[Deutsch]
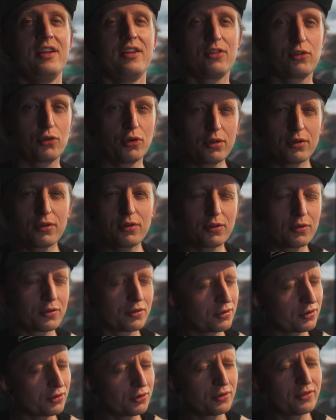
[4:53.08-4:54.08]
Drückt
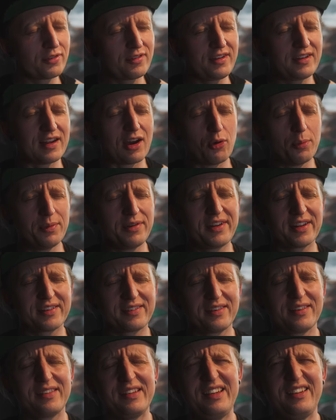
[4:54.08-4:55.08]
uns die Daumen, dass
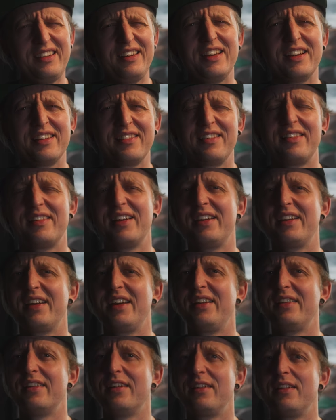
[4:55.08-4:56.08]
es nicht die ganze Zeit
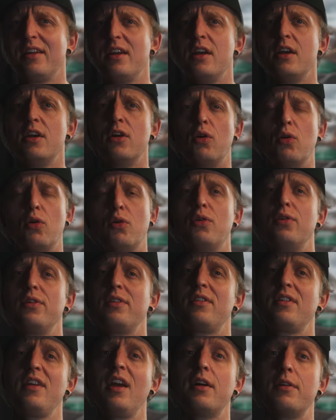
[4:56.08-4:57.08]
regnet.
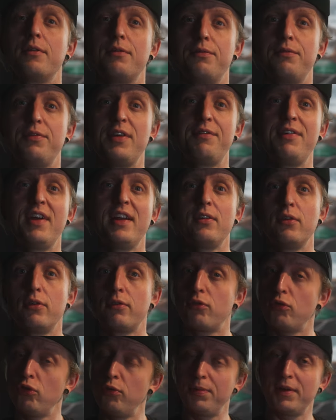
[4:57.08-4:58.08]
Und ja, wir werden
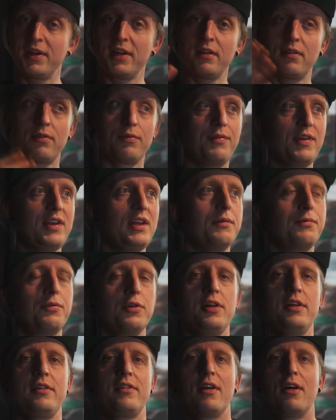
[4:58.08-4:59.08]
uns übrigens, wenn ihr
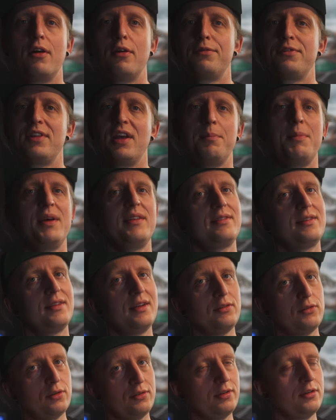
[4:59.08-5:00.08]
wollt, auf der Messe
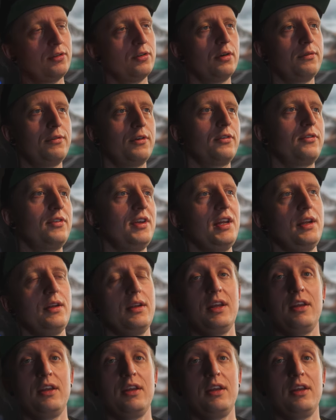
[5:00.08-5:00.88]
in Düsseldorf auch sehen.